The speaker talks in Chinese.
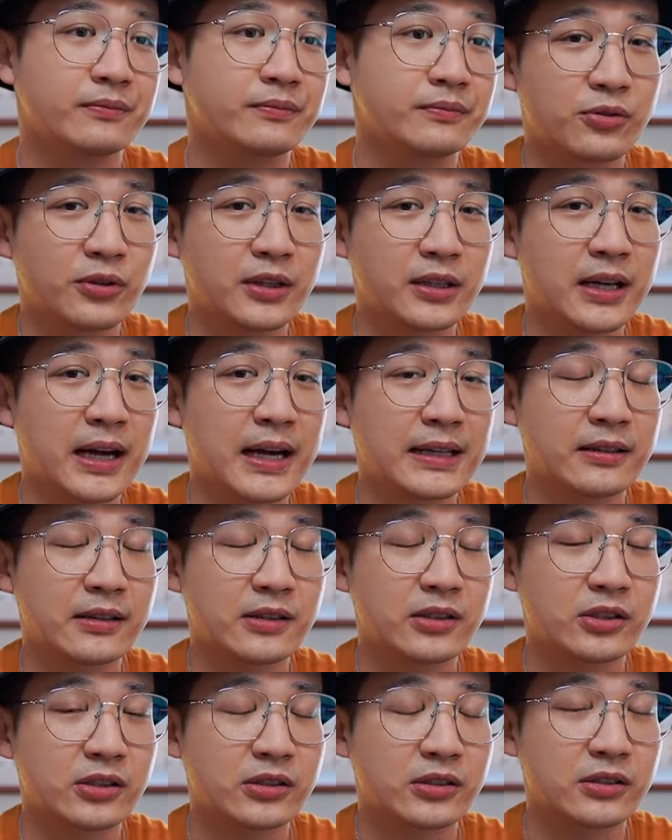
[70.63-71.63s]
所以她
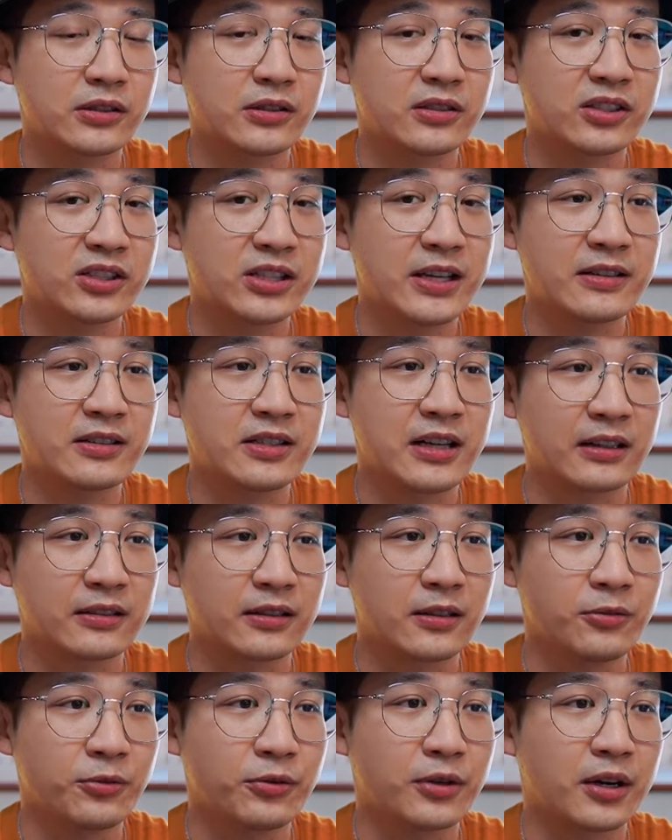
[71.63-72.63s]
呢是县长
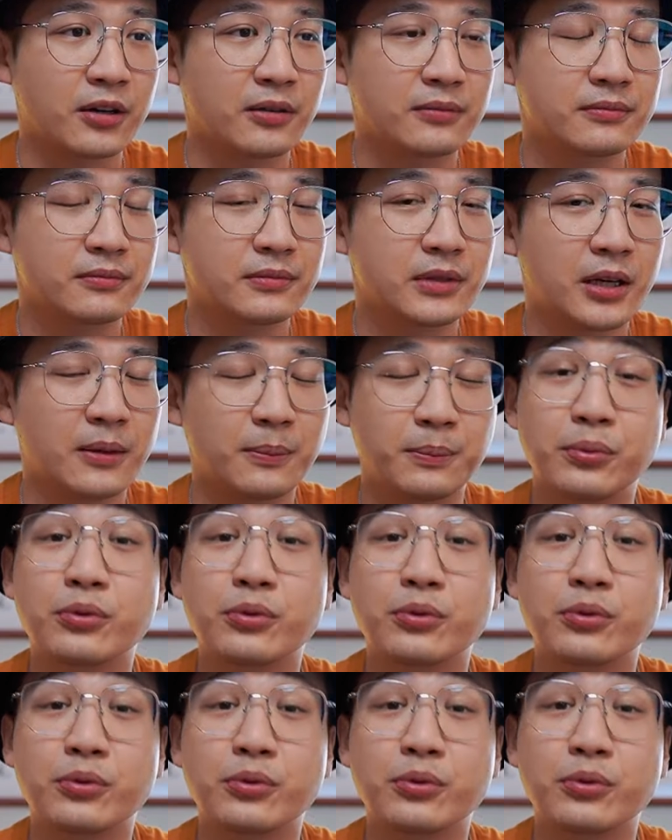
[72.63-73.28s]
的女儿啊，